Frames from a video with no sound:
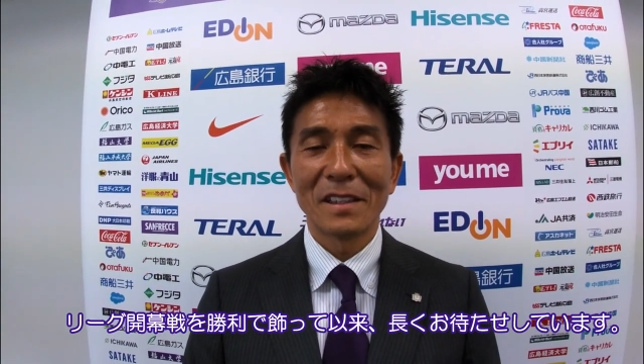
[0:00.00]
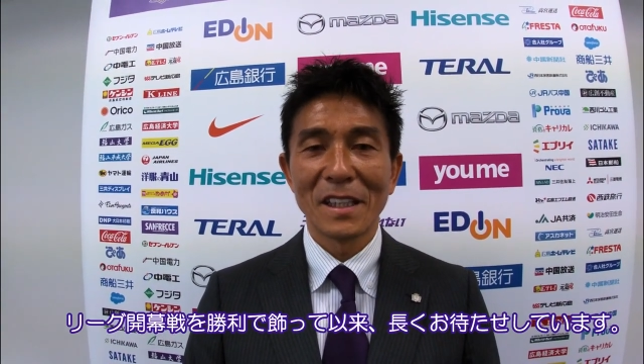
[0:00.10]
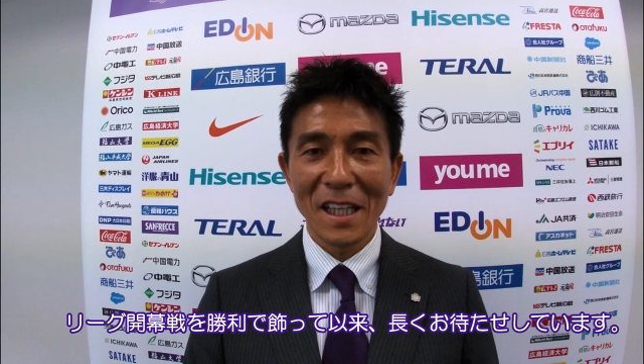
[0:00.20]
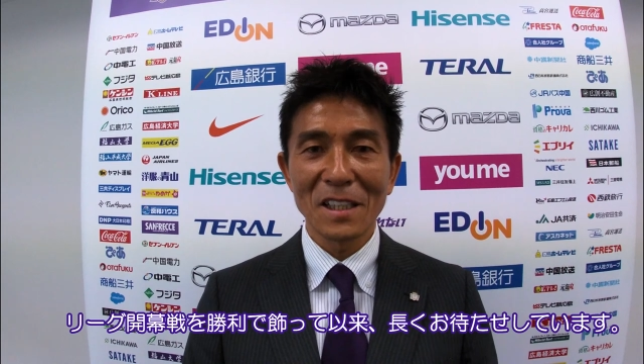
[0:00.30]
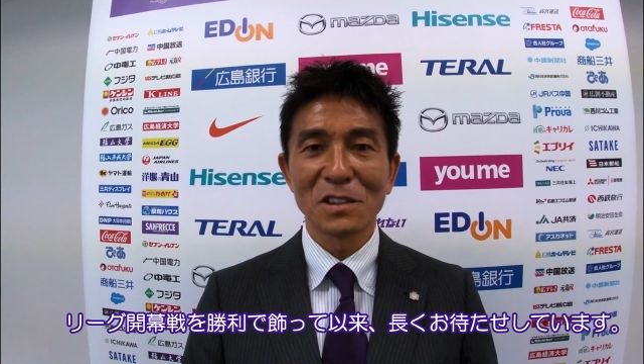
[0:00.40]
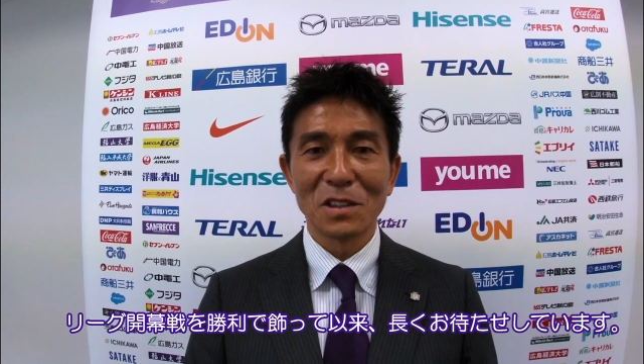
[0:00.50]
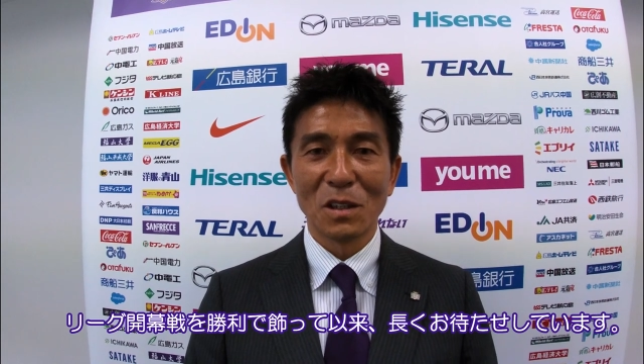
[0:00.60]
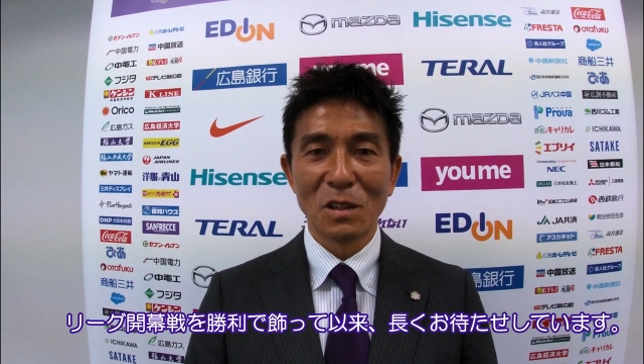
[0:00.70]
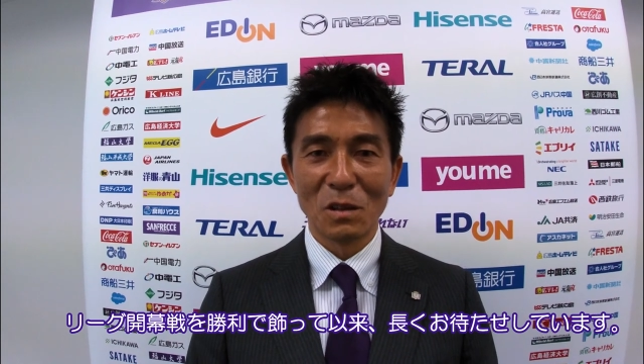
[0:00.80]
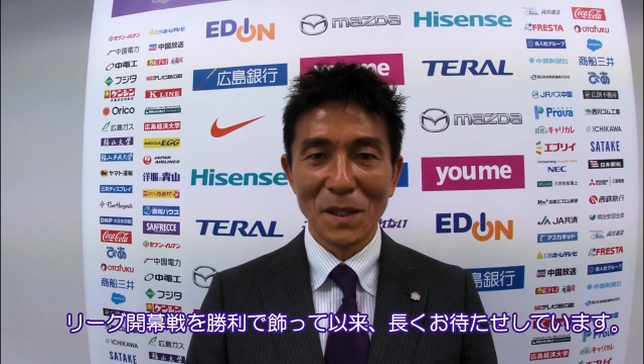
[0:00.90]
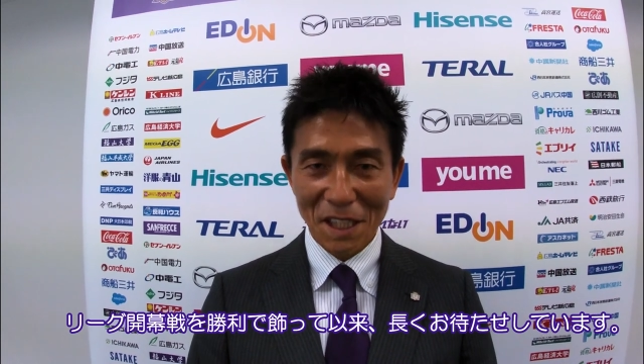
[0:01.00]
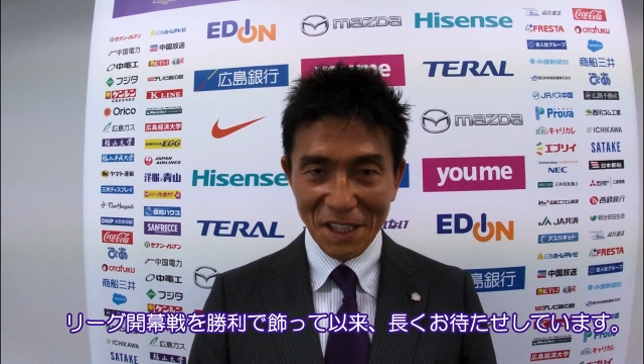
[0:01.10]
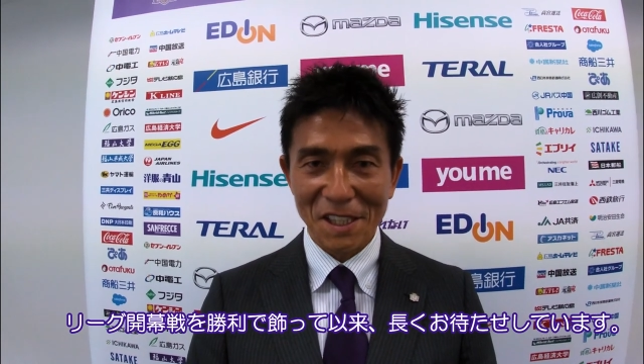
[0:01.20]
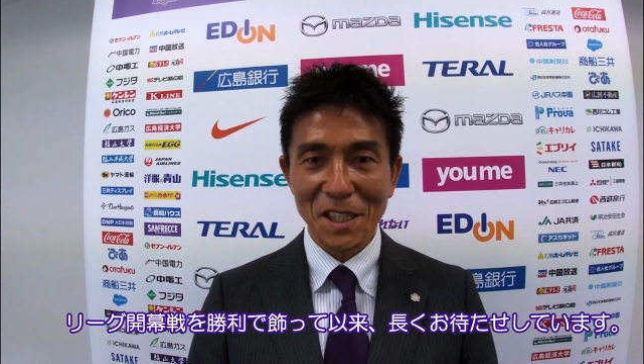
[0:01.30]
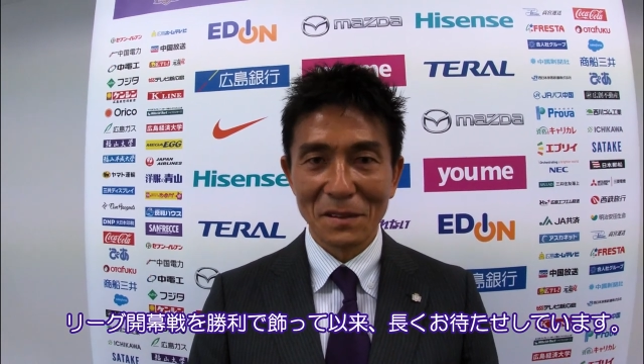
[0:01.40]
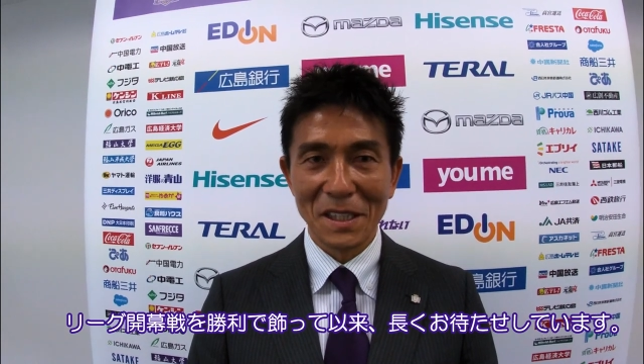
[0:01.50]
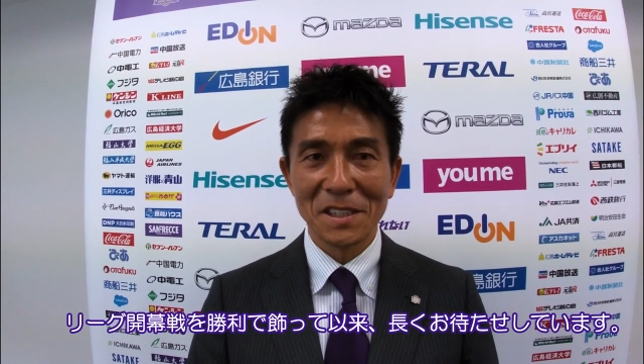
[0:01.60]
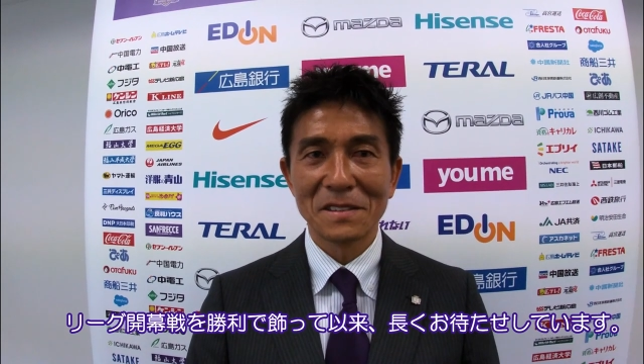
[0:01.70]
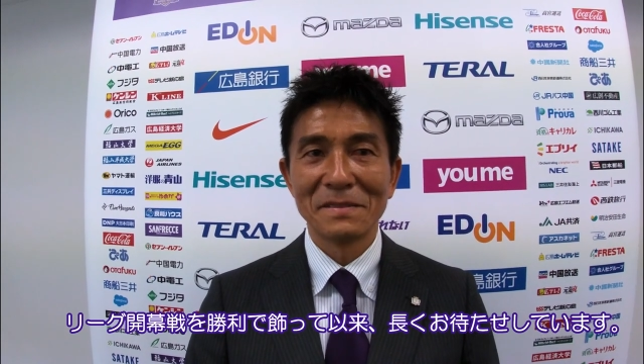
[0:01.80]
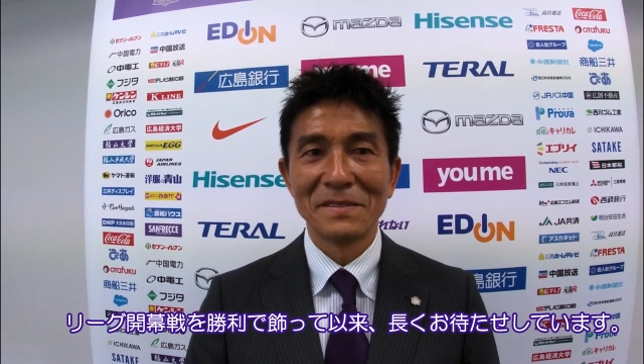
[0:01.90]
長くお待たせしていま
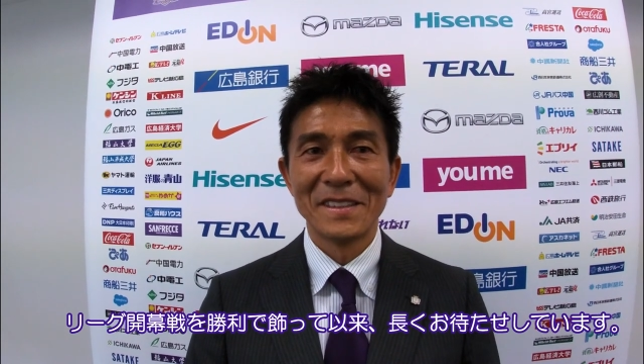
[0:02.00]
す